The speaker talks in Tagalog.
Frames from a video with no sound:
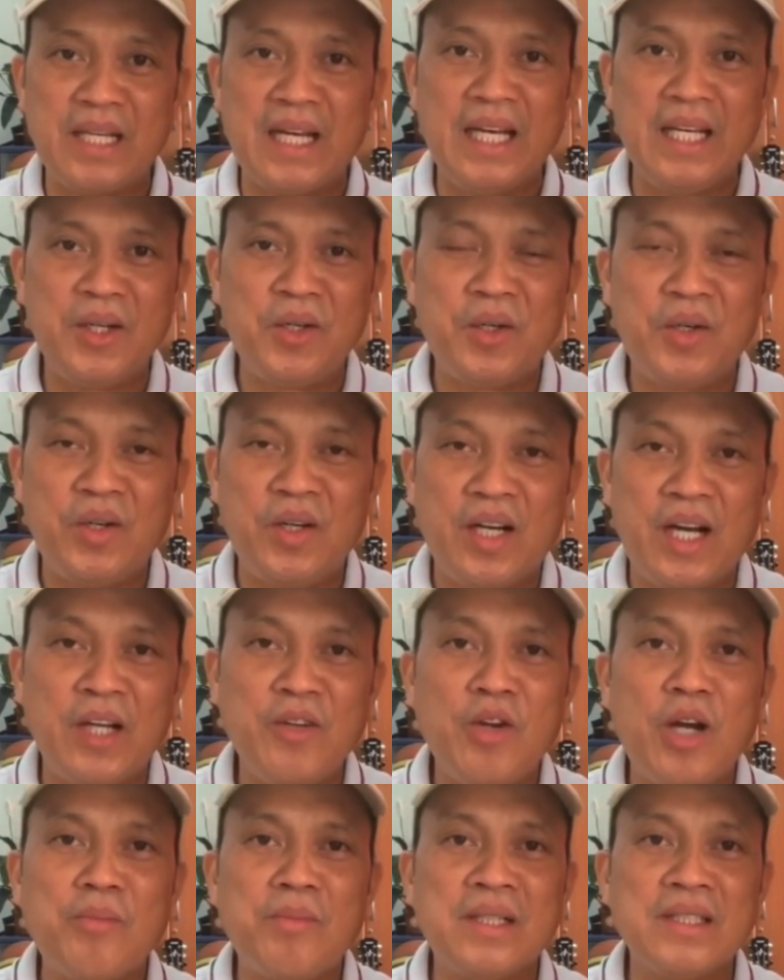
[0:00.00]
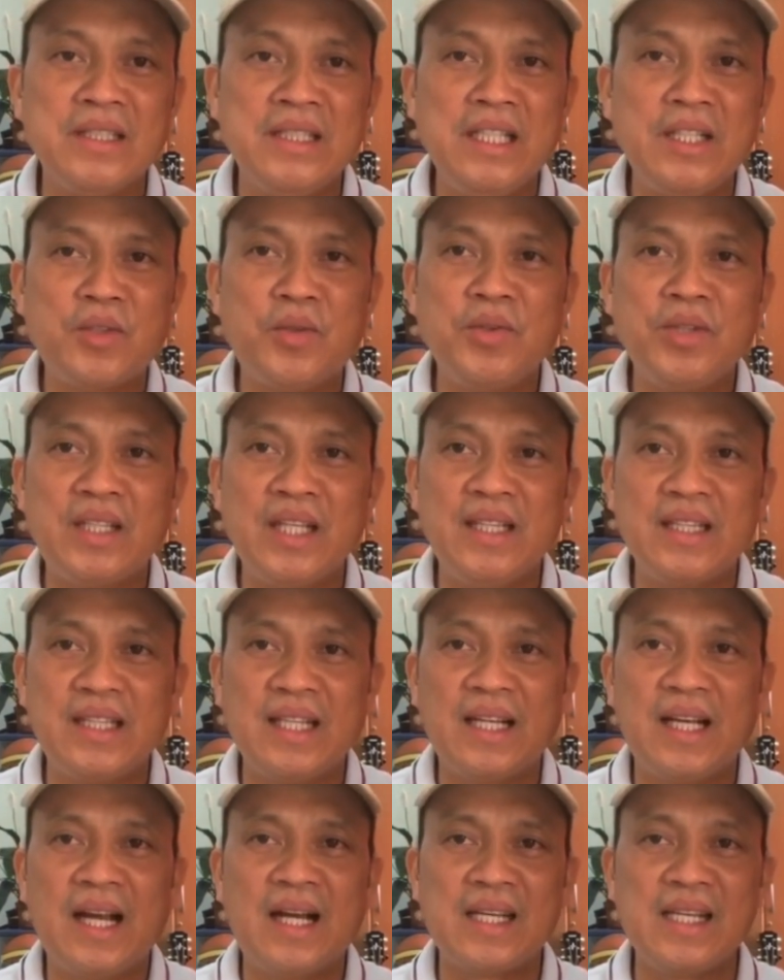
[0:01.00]
tayo ano ang magiging content
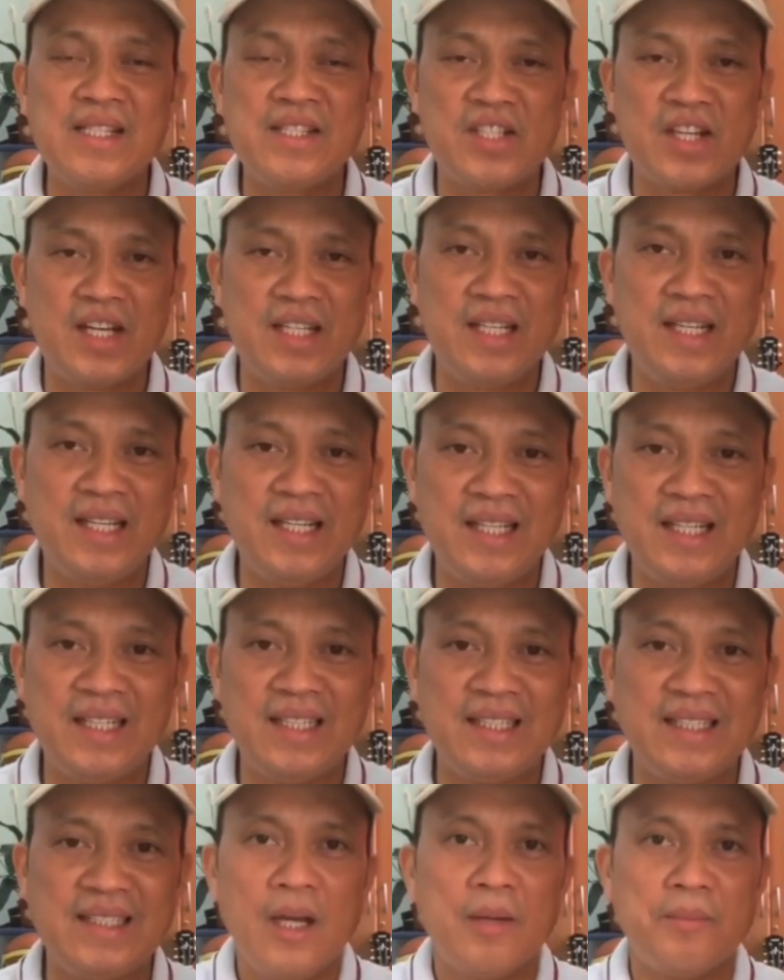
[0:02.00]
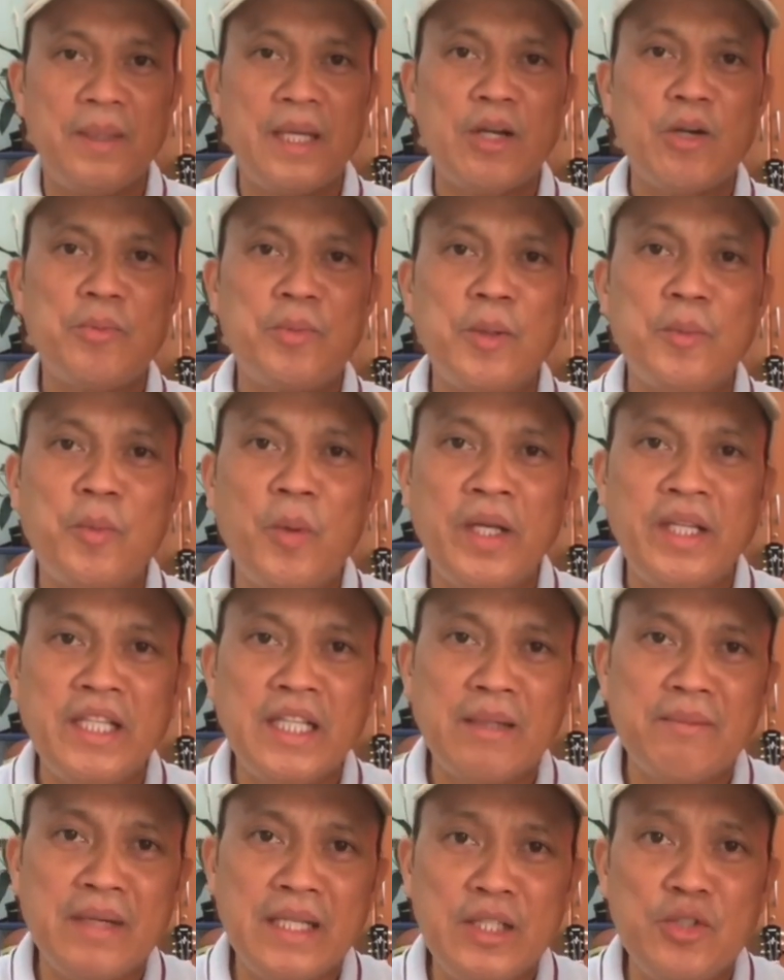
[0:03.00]
ng aking channel. Pero po pwede
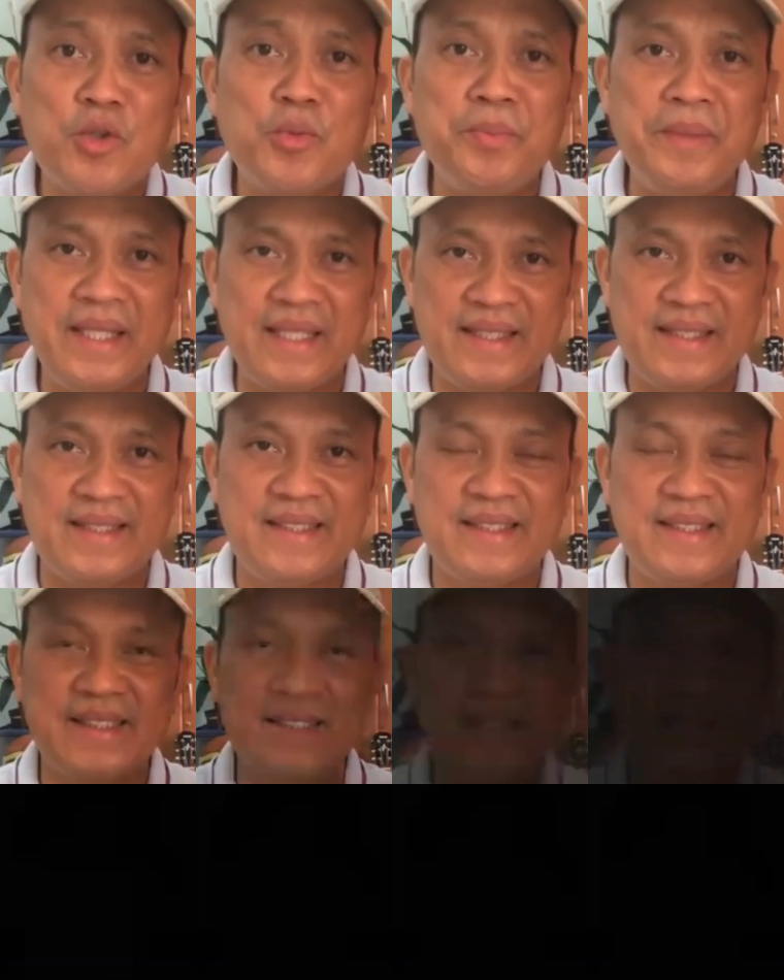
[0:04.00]
naman yung mix.